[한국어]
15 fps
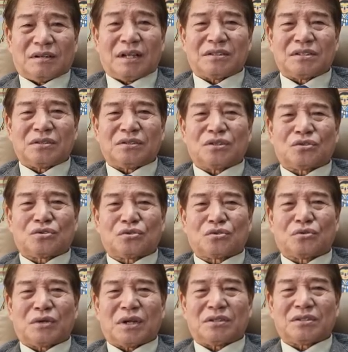레전드
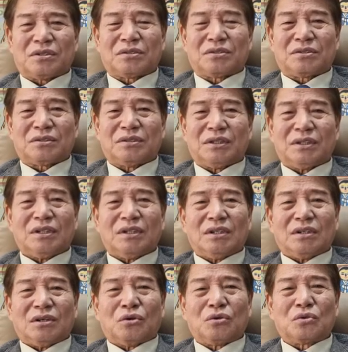축구 레전드
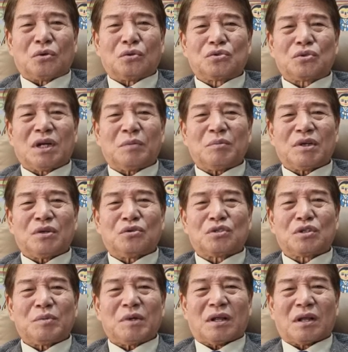오죽하면
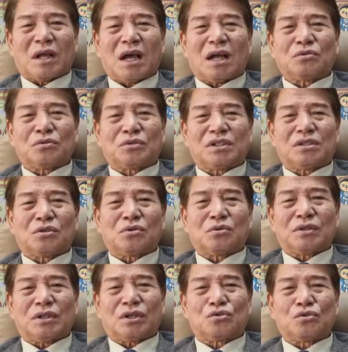요즘에 하도
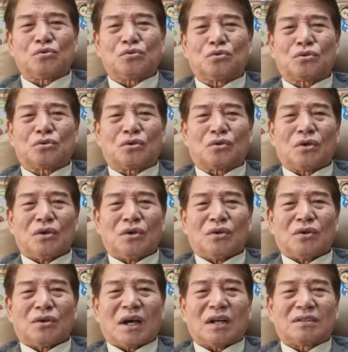시끄러우니까 중국으로
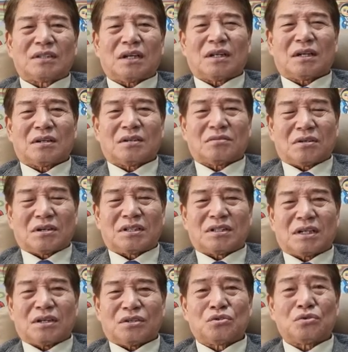갔다
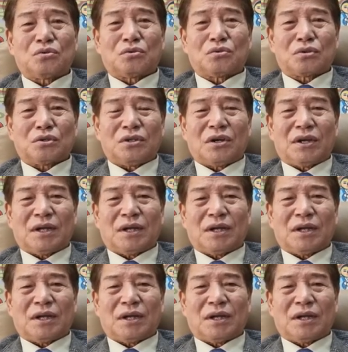그러잖아요 중국으로